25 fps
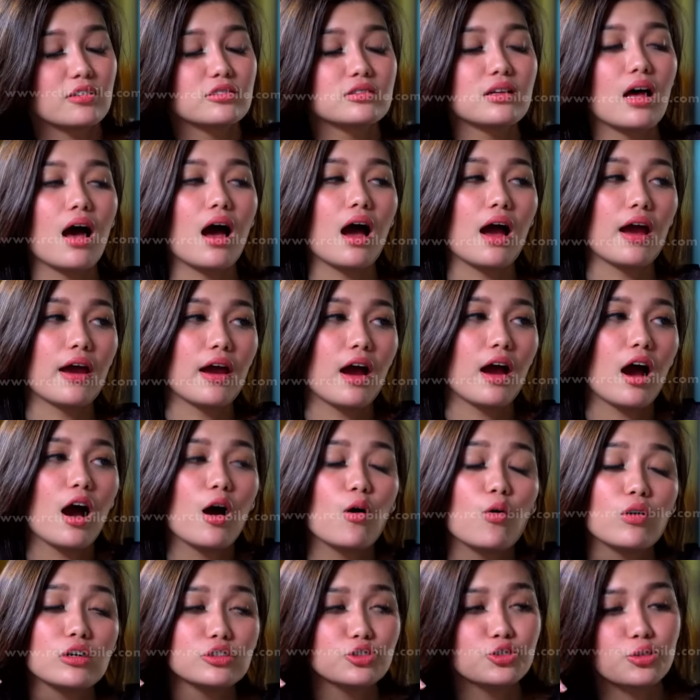Sayang,
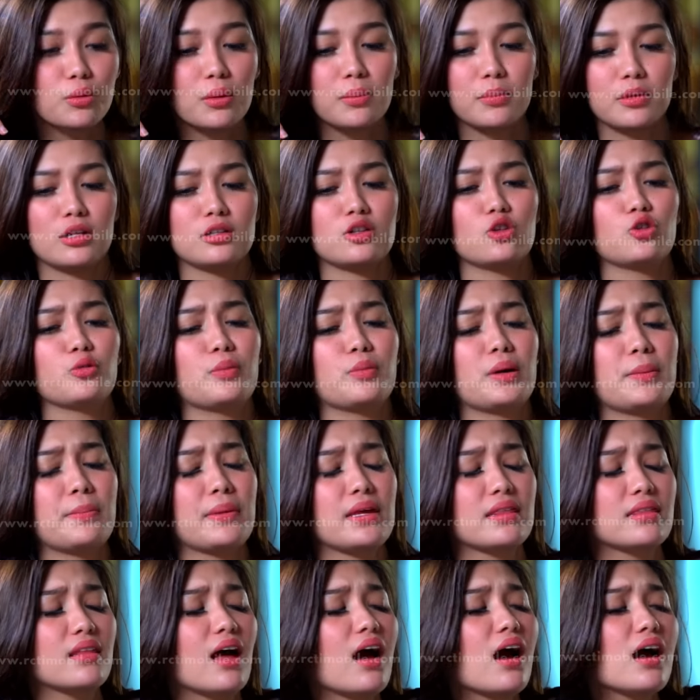aku kan cuma minta satu
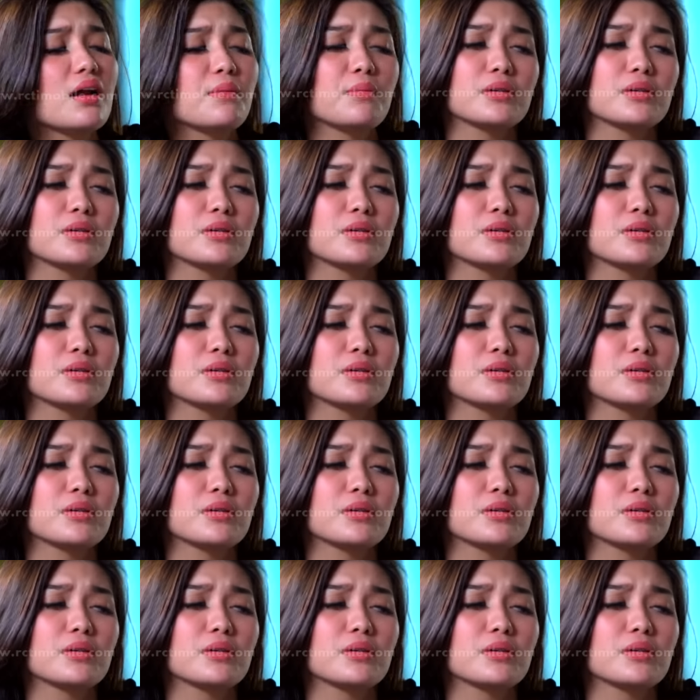permintaan.